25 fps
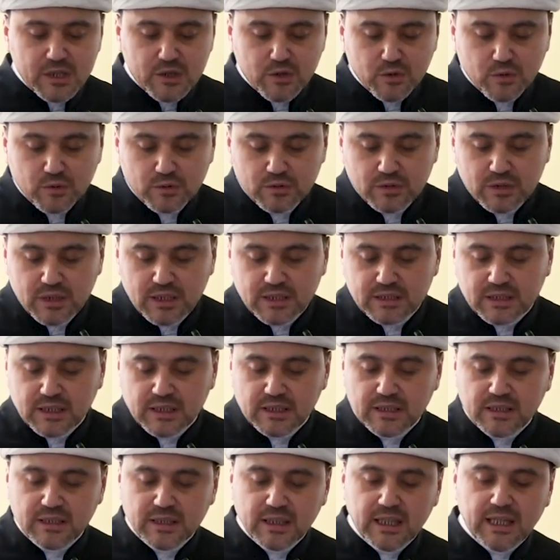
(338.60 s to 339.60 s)
سنة
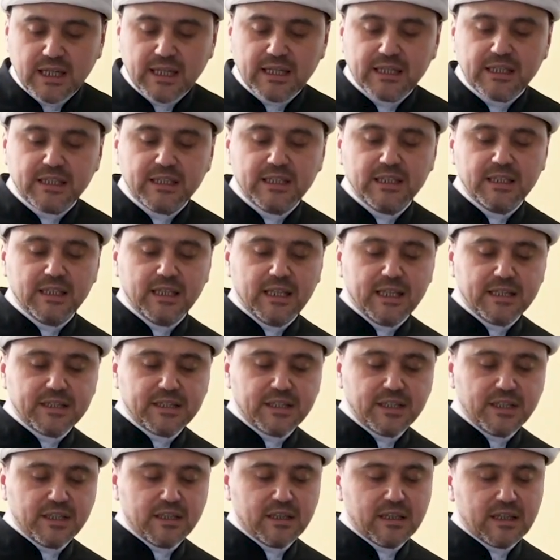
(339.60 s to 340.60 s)
الله
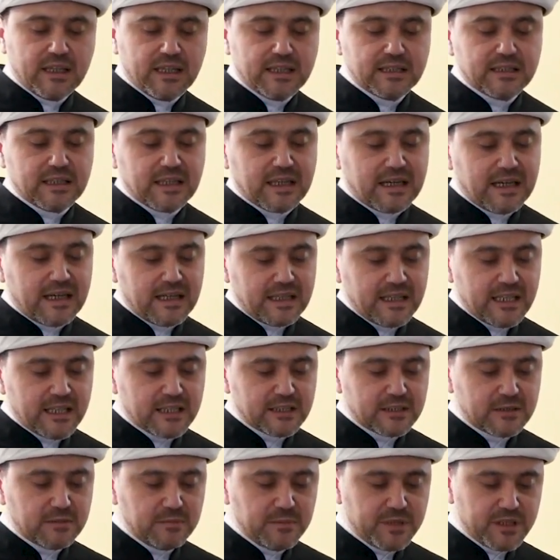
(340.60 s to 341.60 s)
التي قد
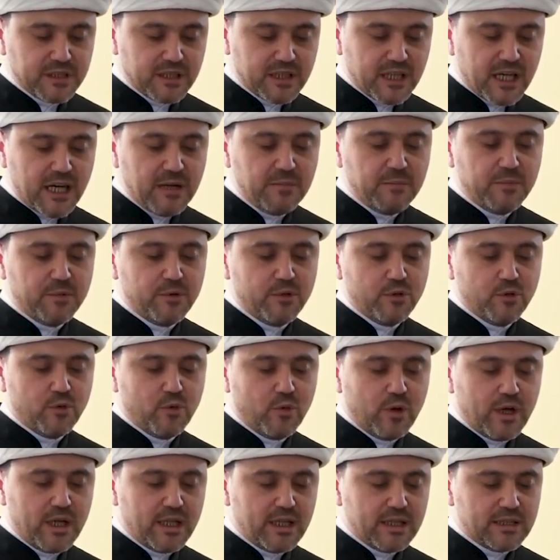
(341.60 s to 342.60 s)
خلت من قبل
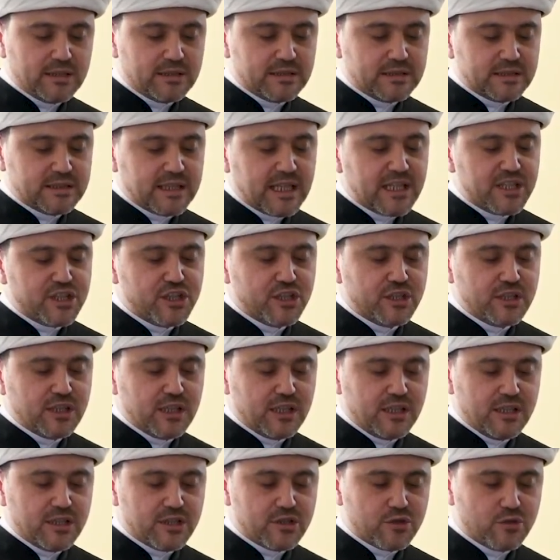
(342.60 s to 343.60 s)
ولن تجد
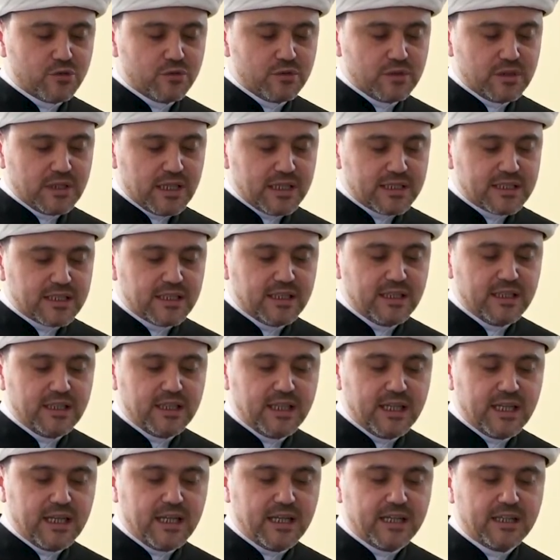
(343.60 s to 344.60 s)
لسنة
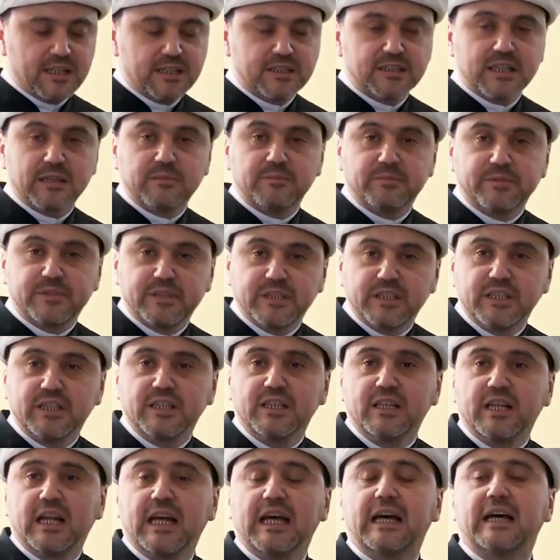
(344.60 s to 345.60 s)
الله
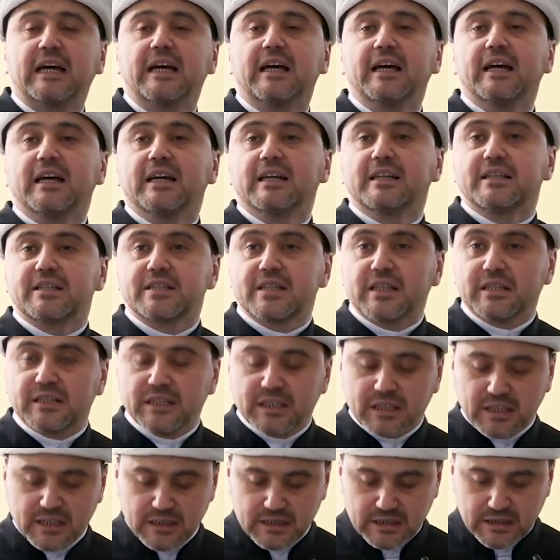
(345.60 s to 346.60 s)
تبديلا
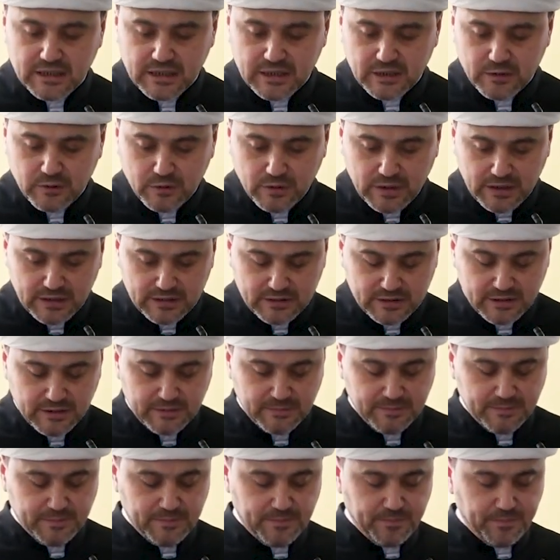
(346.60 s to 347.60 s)
صدق الله
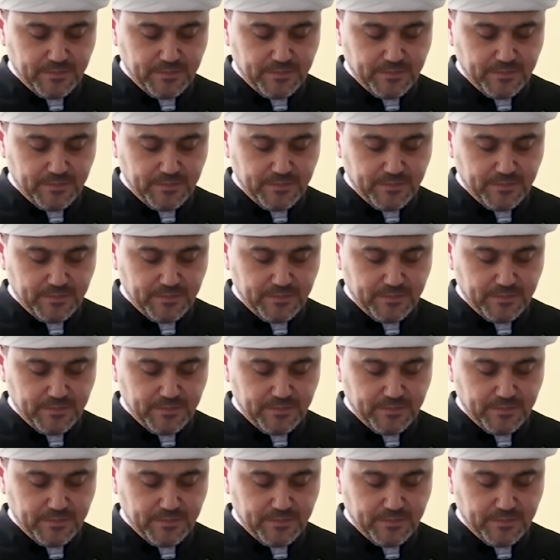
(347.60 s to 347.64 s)
العظيم